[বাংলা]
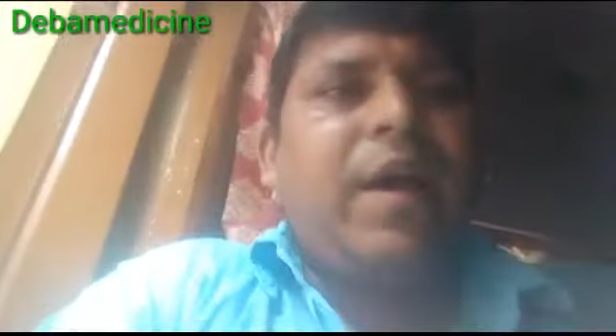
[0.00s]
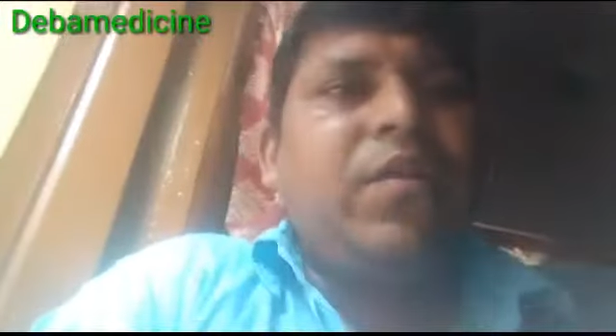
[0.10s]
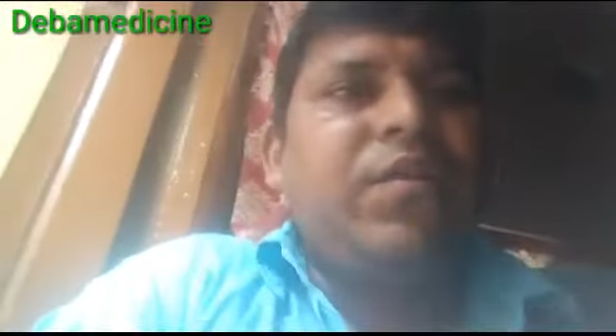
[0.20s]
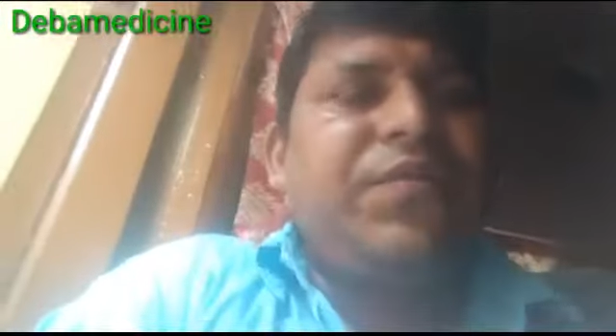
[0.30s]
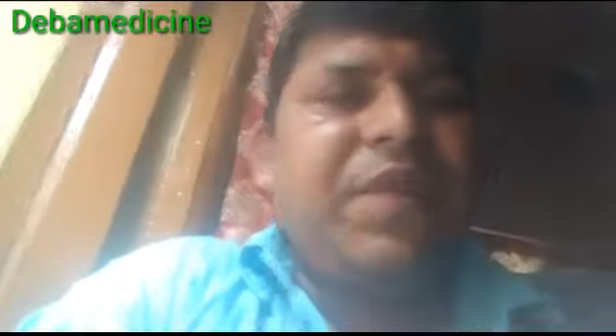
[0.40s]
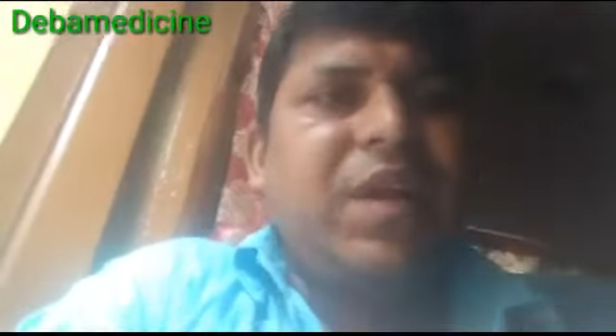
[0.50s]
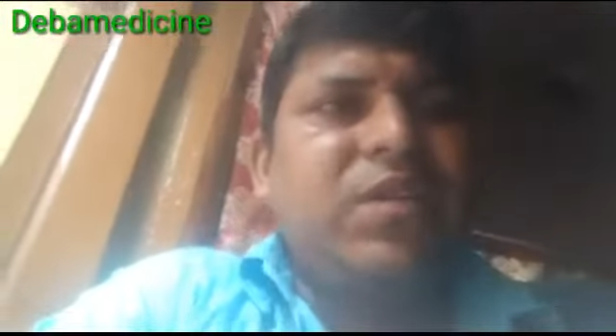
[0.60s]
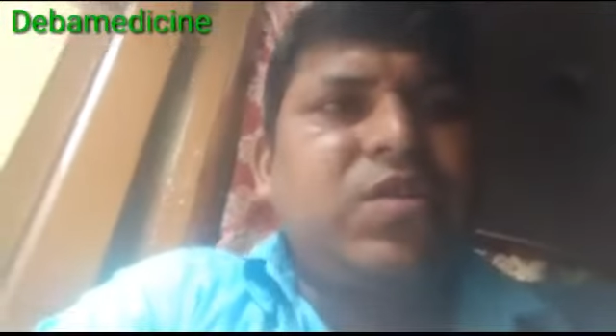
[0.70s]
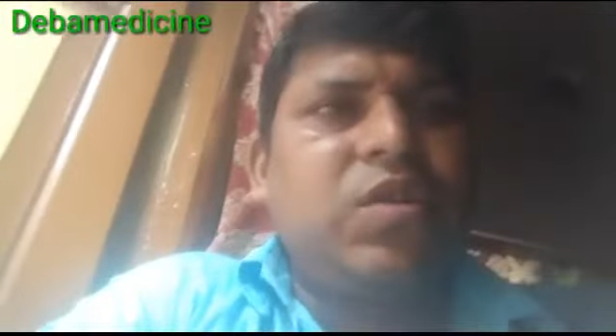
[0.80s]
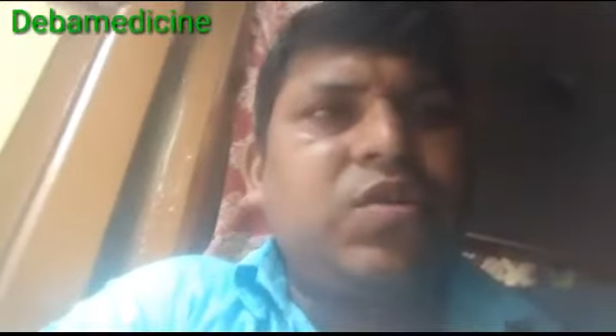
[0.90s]
হ্যালো
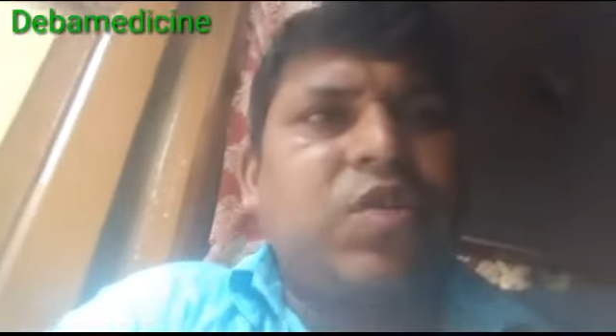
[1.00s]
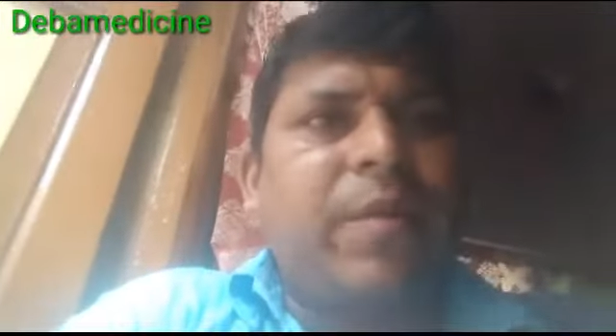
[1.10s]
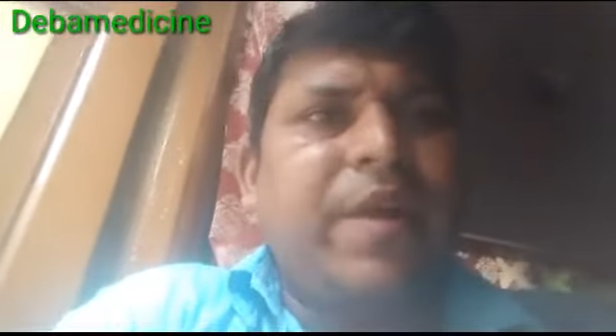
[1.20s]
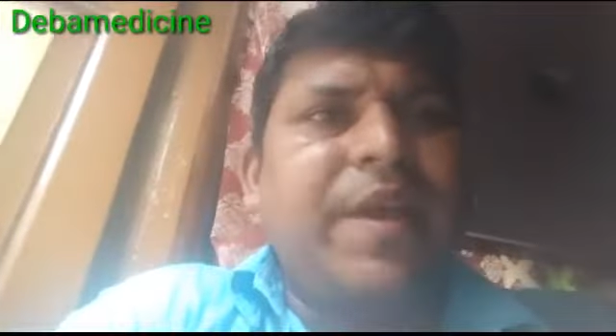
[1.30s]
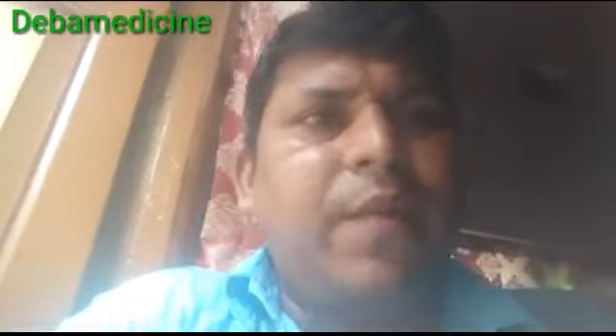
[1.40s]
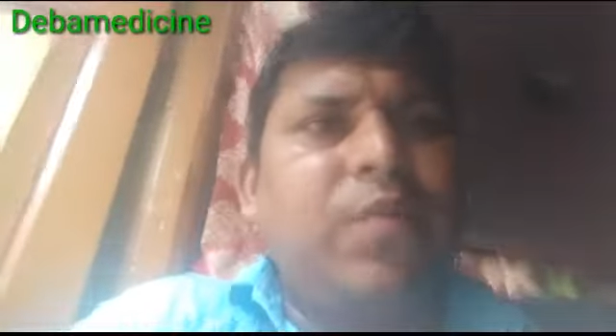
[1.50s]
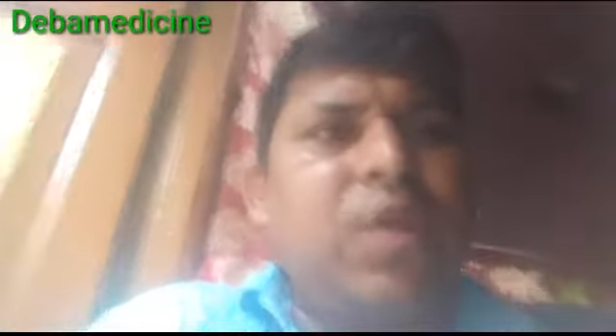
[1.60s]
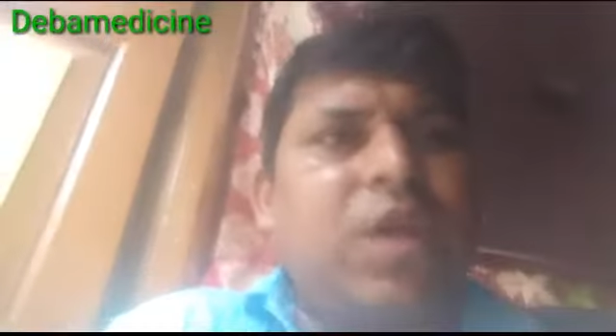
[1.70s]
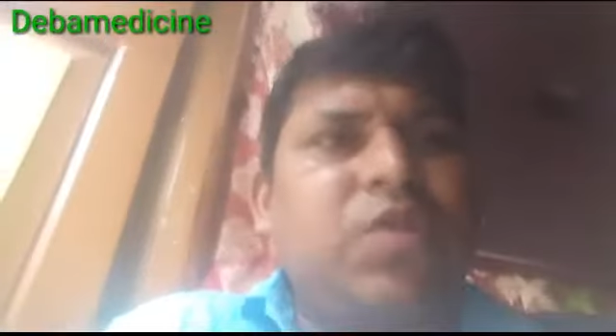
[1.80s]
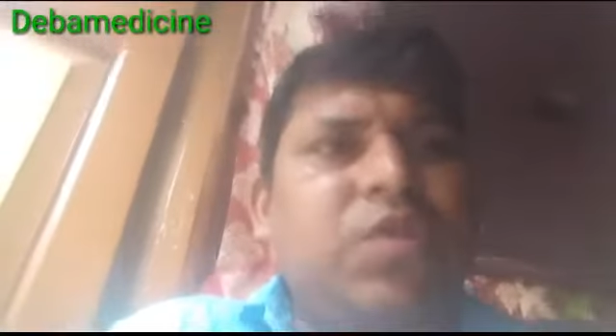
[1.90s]
ফ্রেন্ডস সবাই
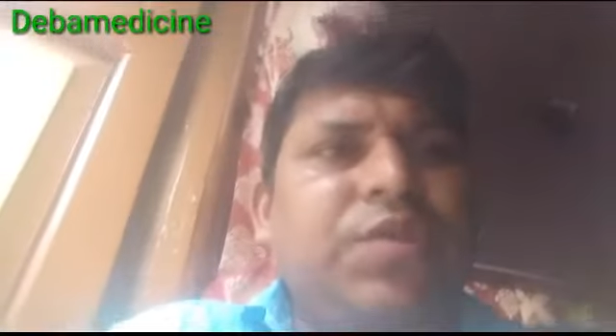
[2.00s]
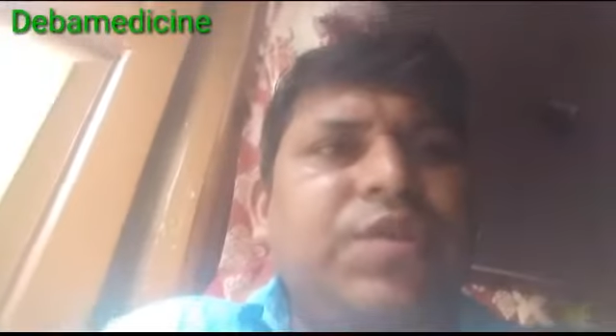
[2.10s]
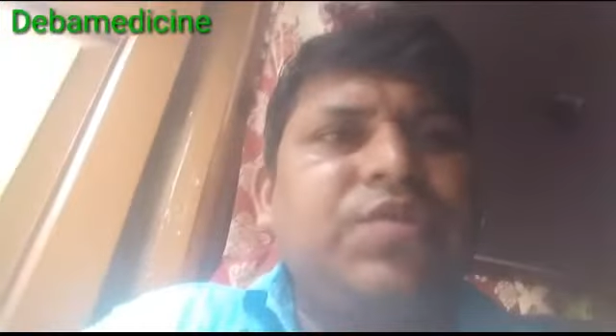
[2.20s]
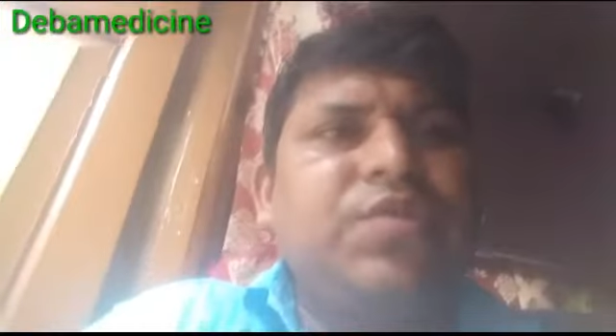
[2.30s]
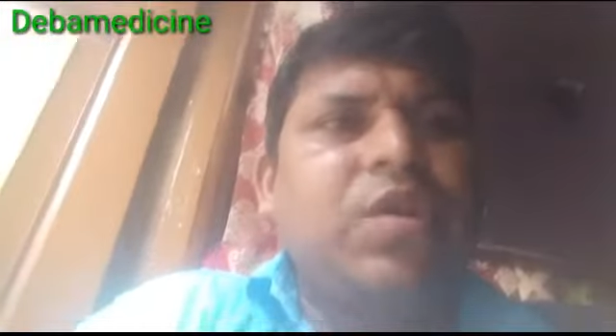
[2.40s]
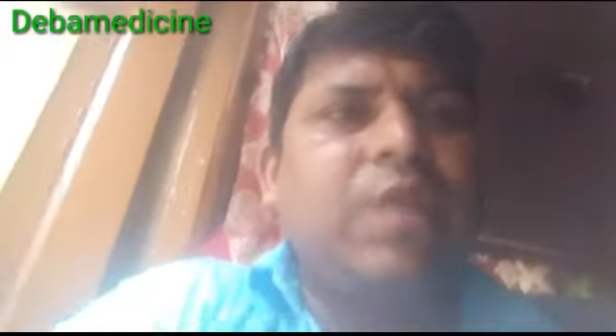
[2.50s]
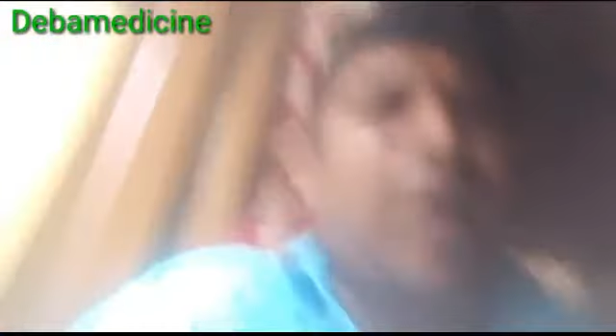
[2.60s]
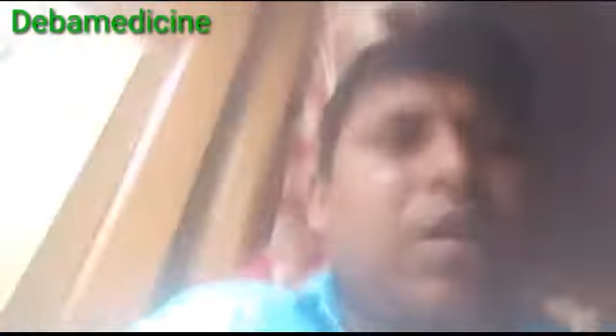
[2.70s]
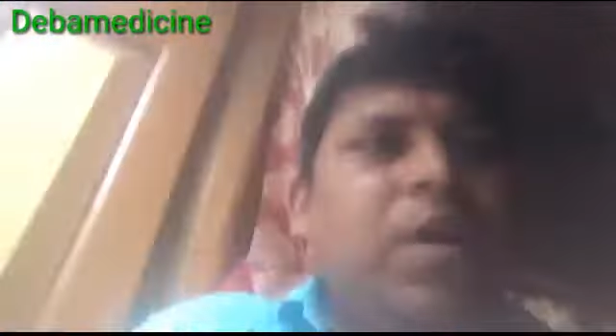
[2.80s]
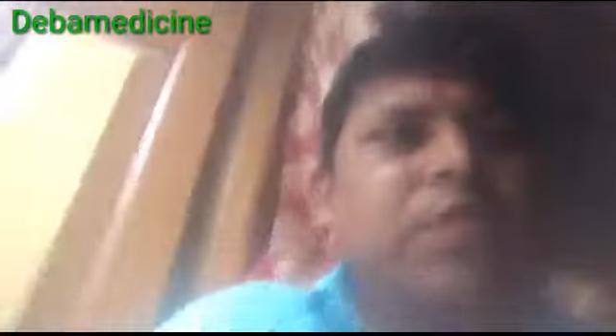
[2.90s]
কেমন আছো নিশ্চয়ই
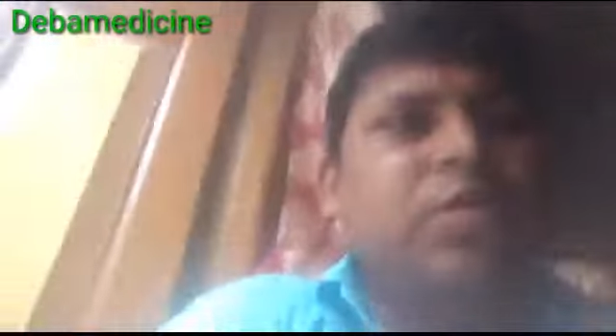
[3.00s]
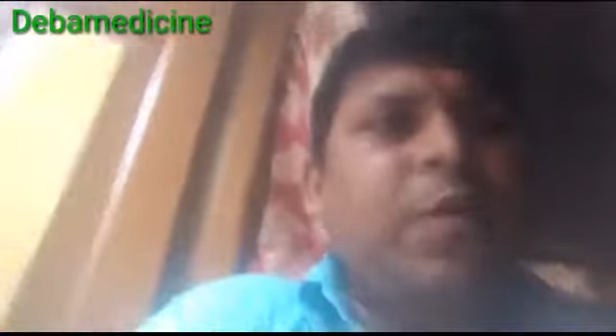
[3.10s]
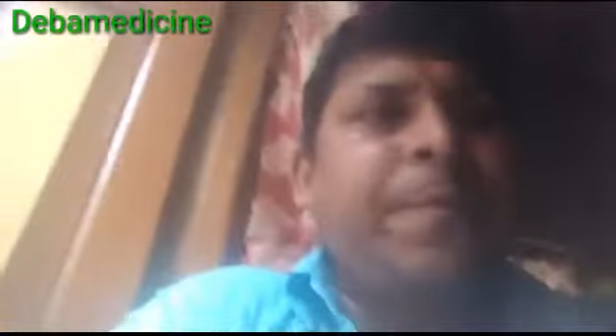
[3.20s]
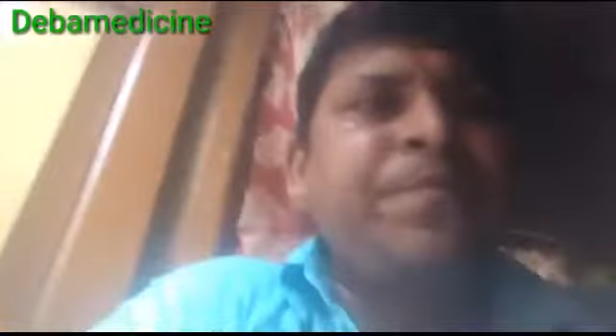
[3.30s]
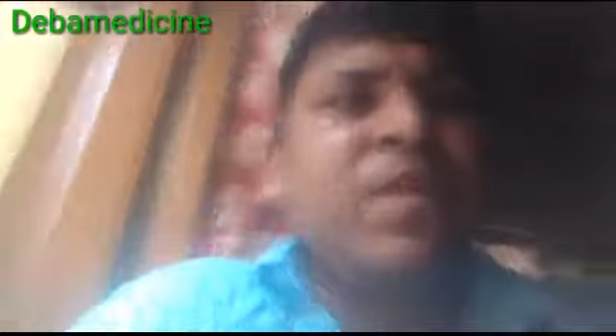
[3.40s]
ভালো আছো